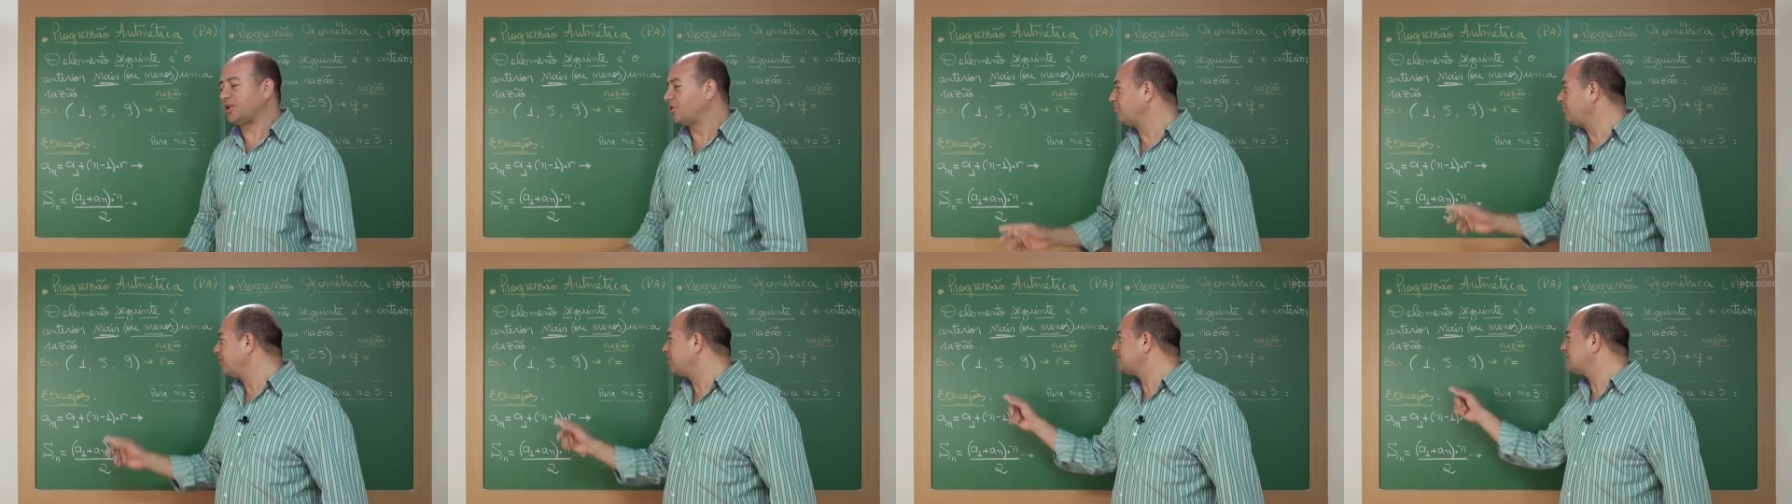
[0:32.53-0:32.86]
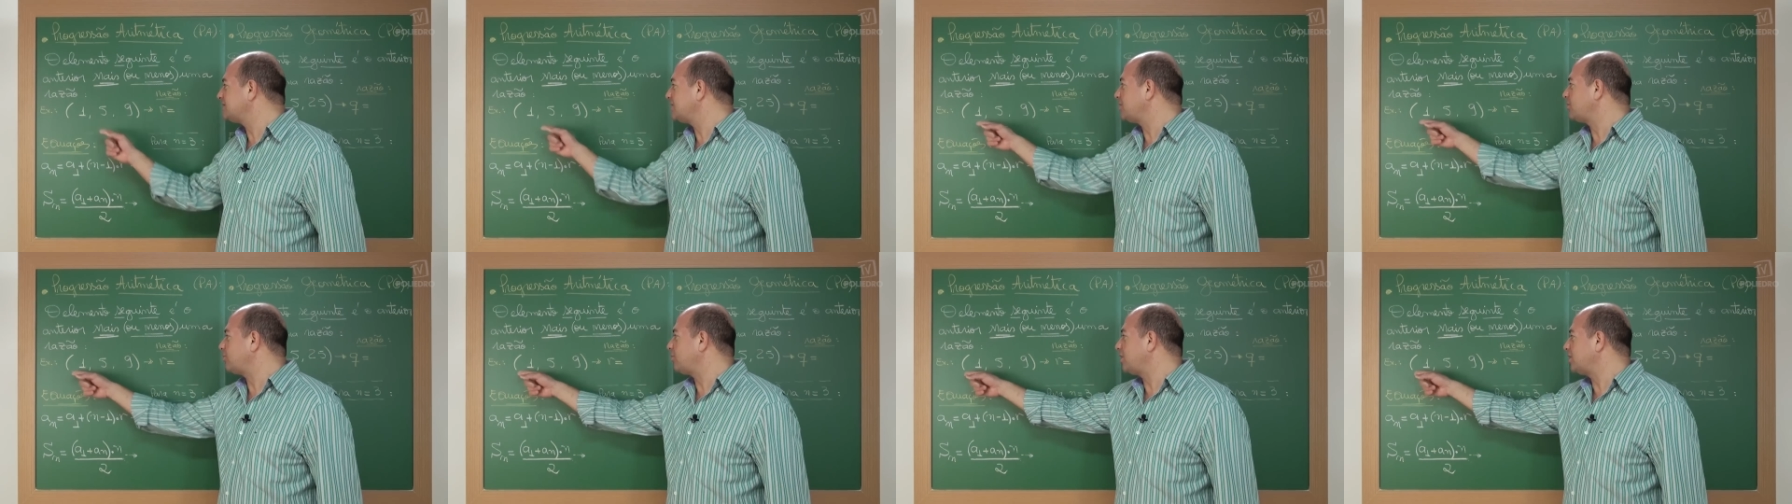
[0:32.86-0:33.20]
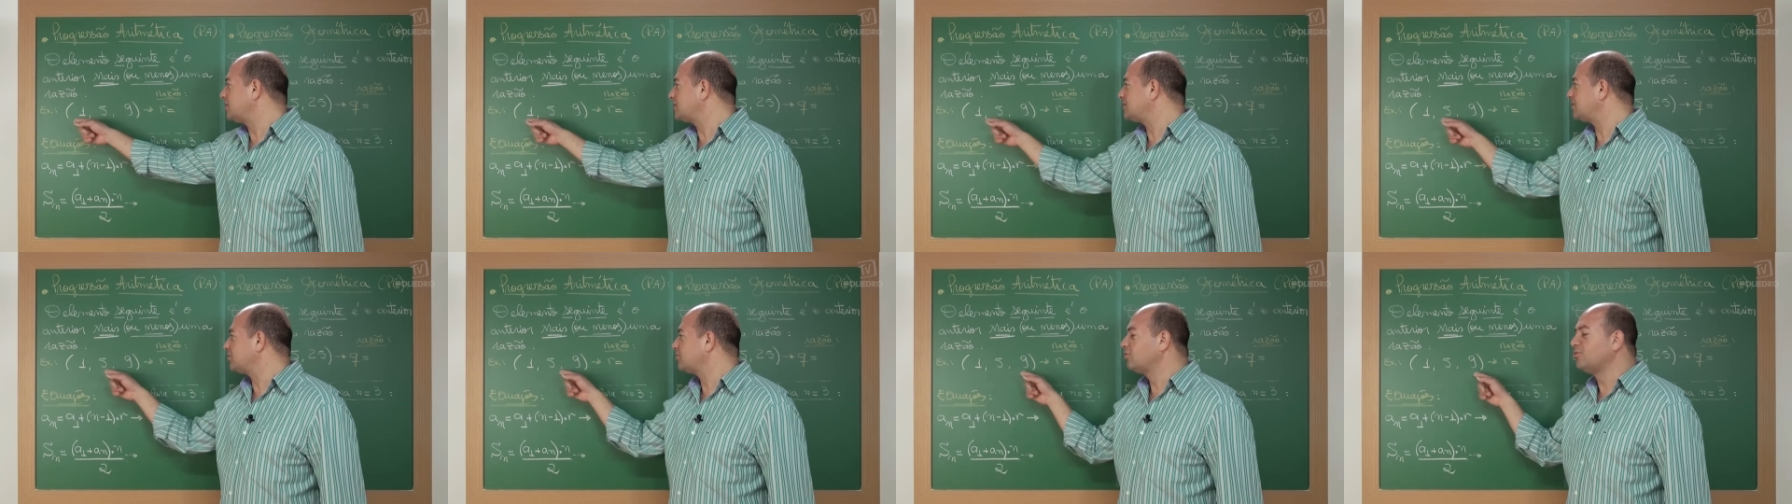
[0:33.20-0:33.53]
É uma
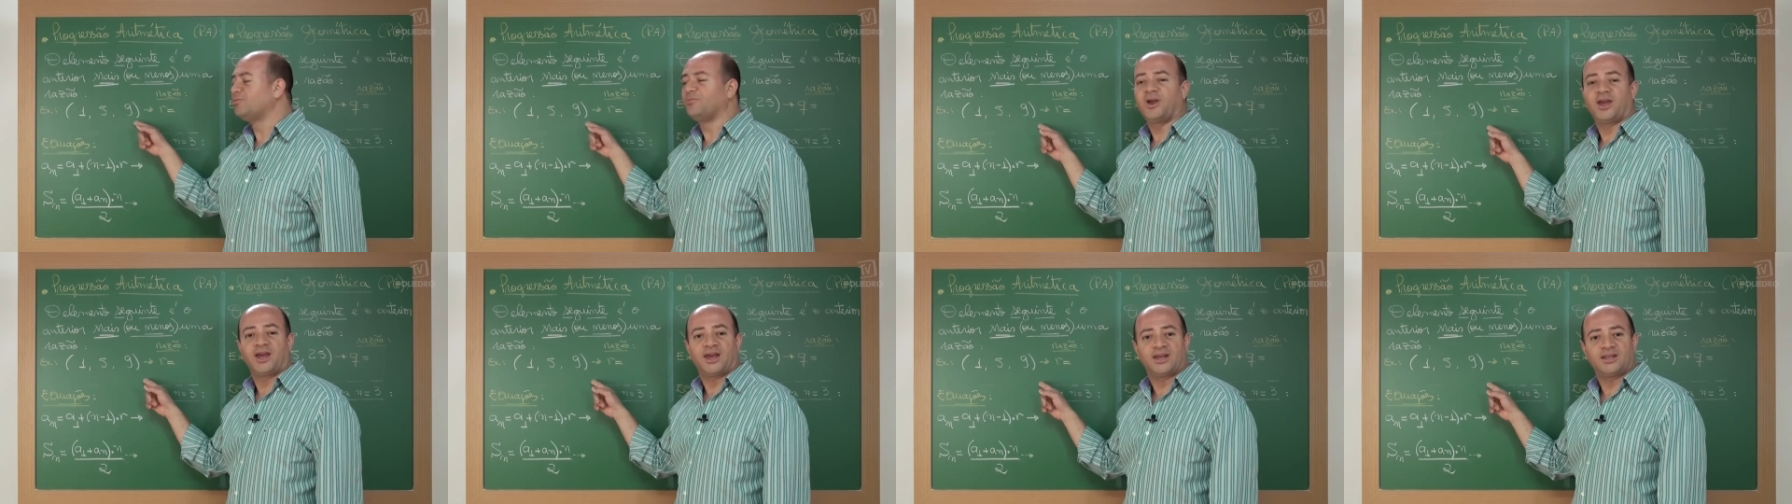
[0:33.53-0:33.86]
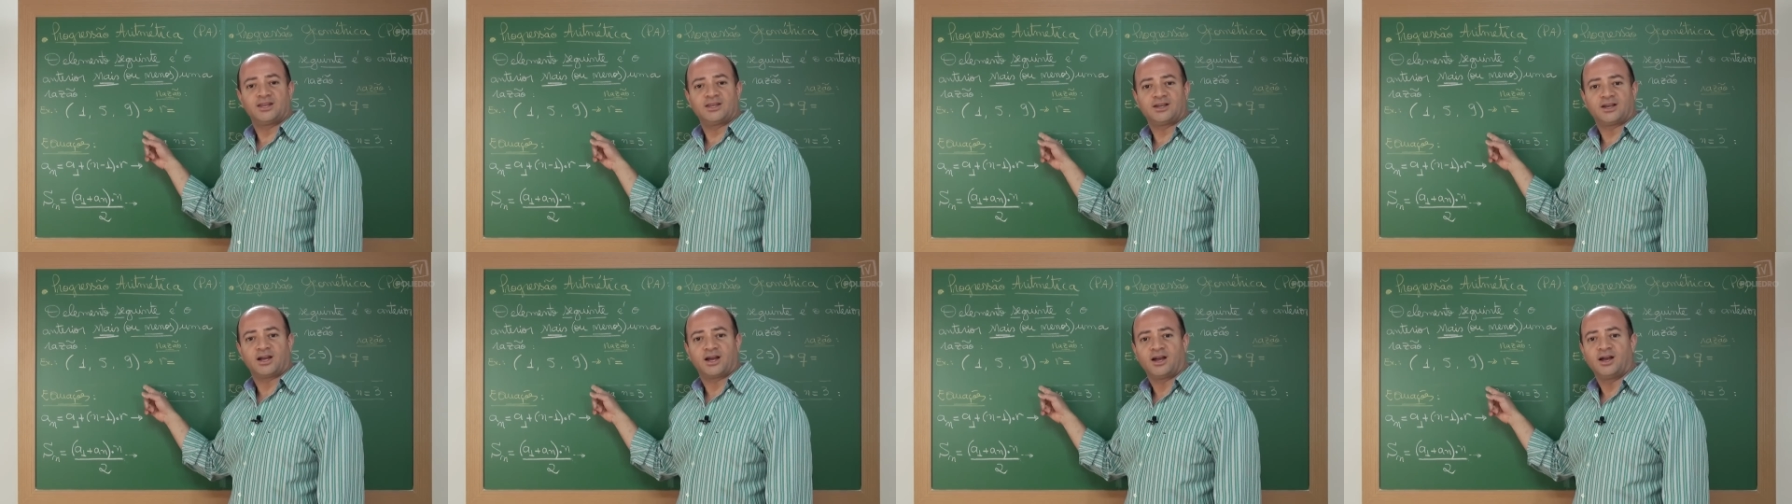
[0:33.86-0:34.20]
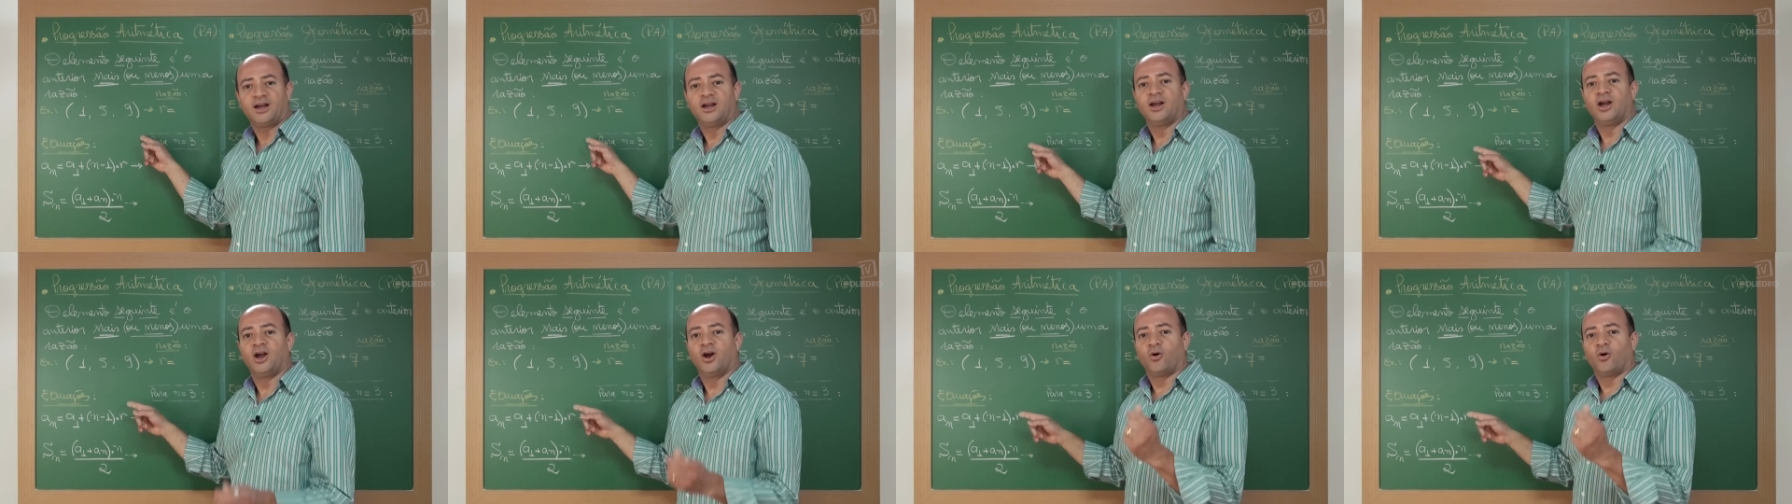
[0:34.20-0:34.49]
sequência numérica